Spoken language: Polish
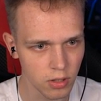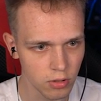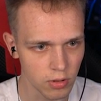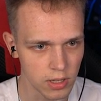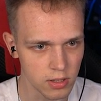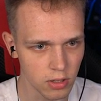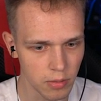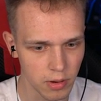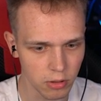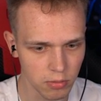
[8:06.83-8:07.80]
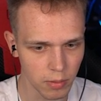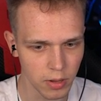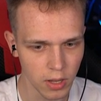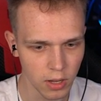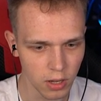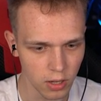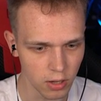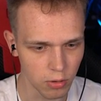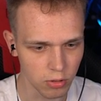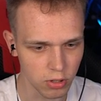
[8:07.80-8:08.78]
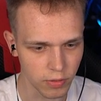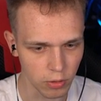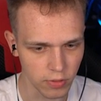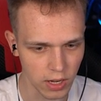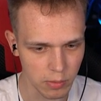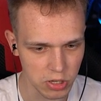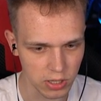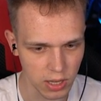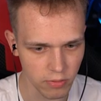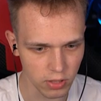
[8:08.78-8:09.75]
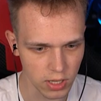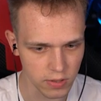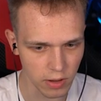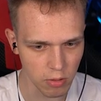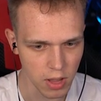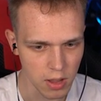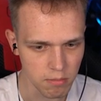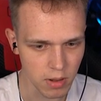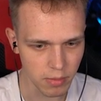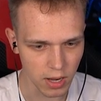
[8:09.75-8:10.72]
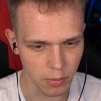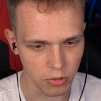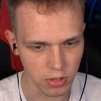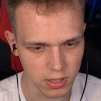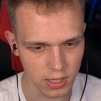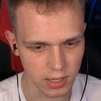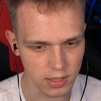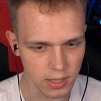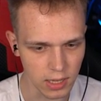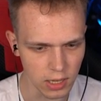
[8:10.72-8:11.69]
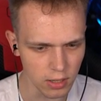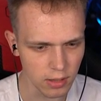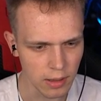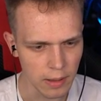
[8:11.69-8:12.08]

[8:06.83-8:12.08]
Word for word: Tu jest, dobra, tu mam e, krótkofalówkę, jakby się Dave odezwał Mamy amunicję, jest git